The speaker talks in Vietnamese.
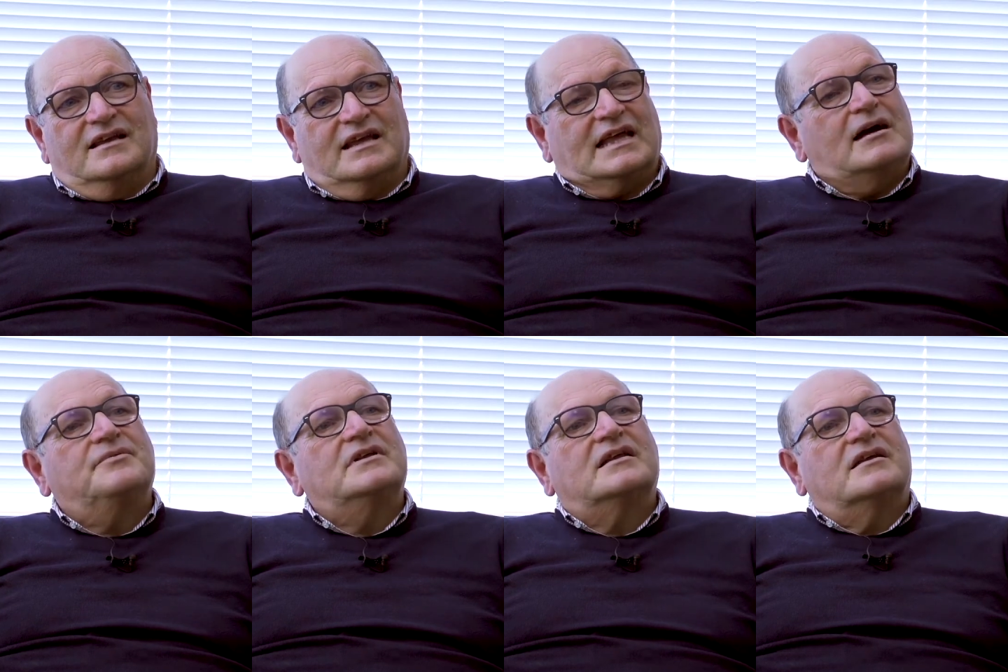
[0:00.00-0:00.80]
capire
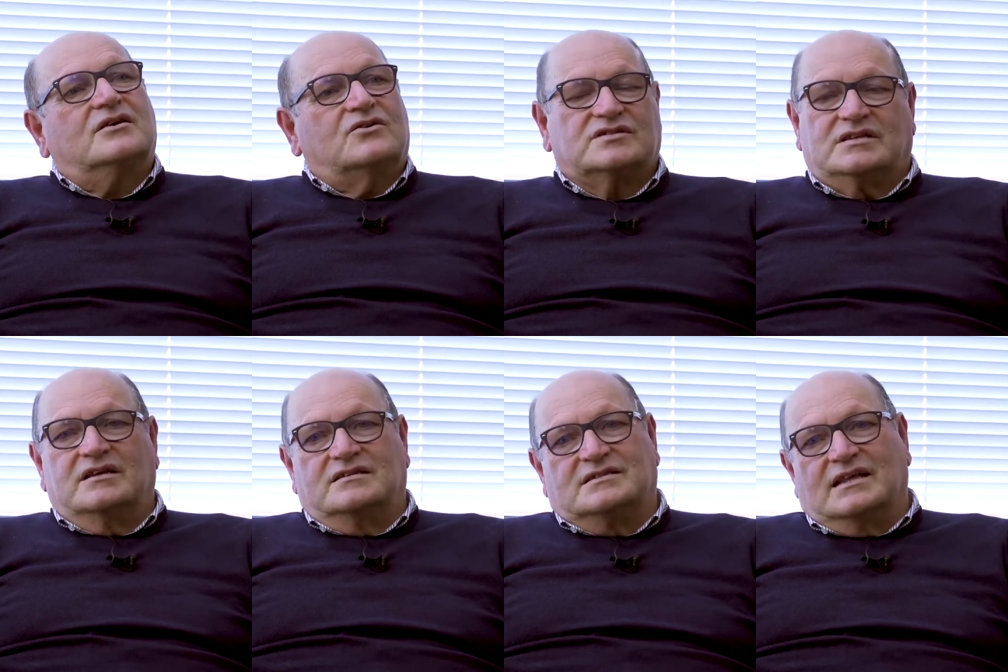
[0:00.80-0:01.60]
che cos'è
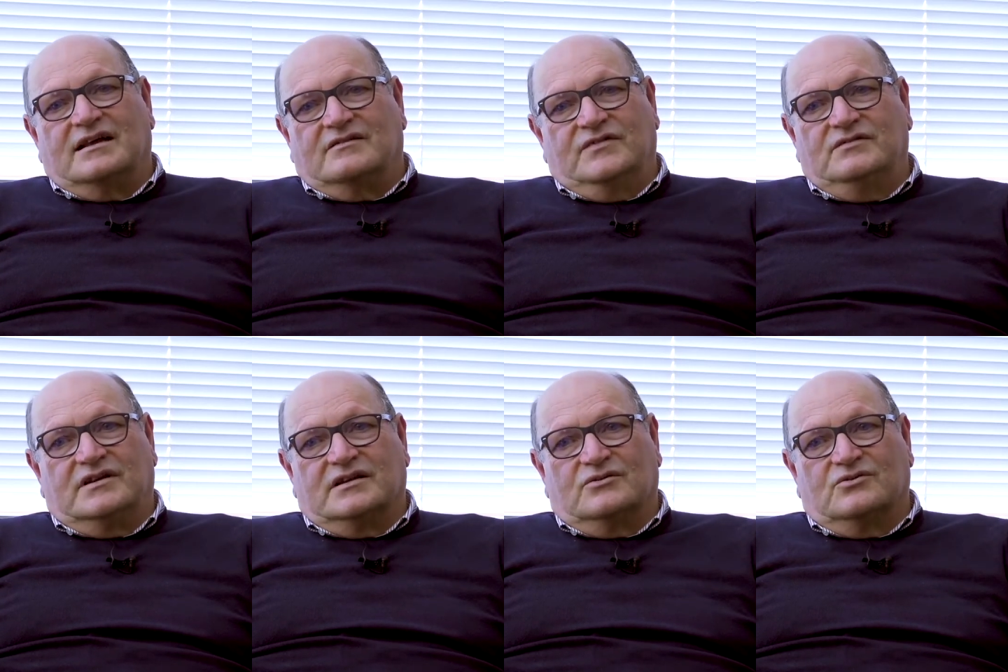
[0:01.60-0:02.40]
vivere
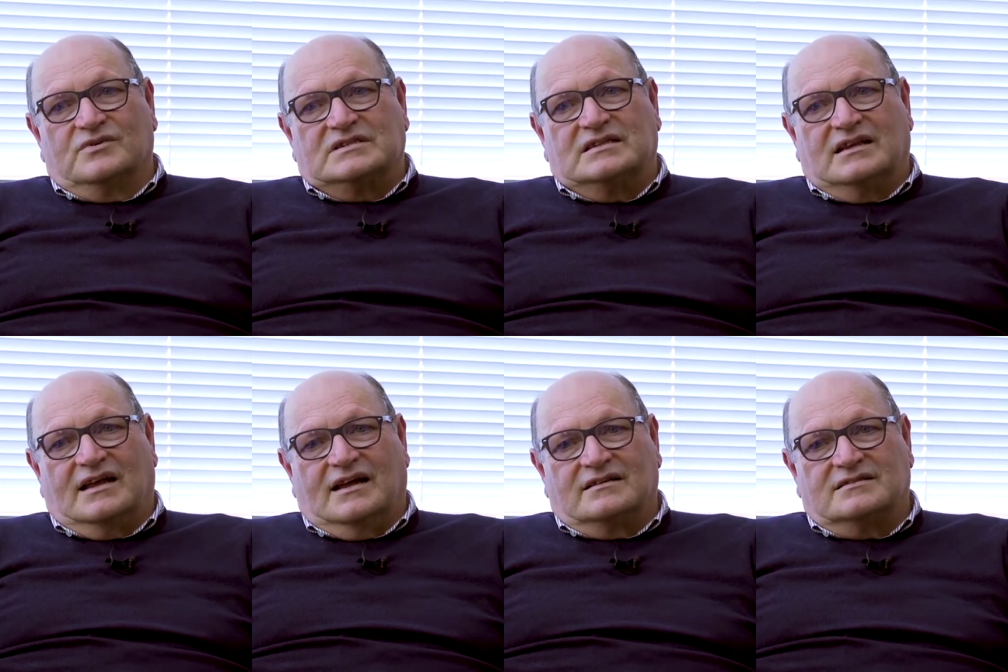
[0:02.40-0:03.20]
con questi
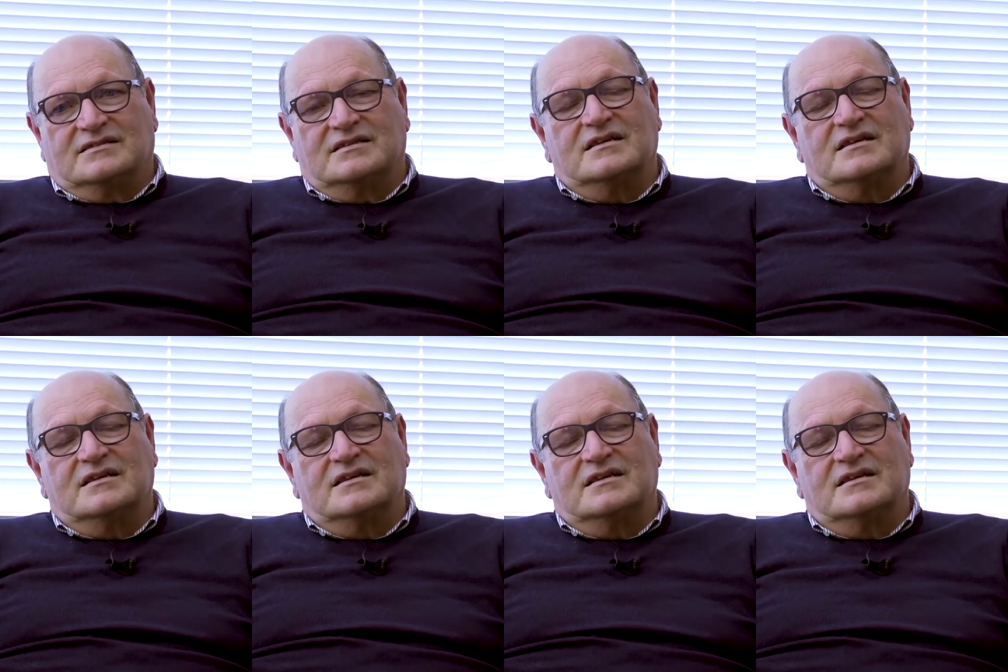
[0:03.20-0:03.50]
ragazzi.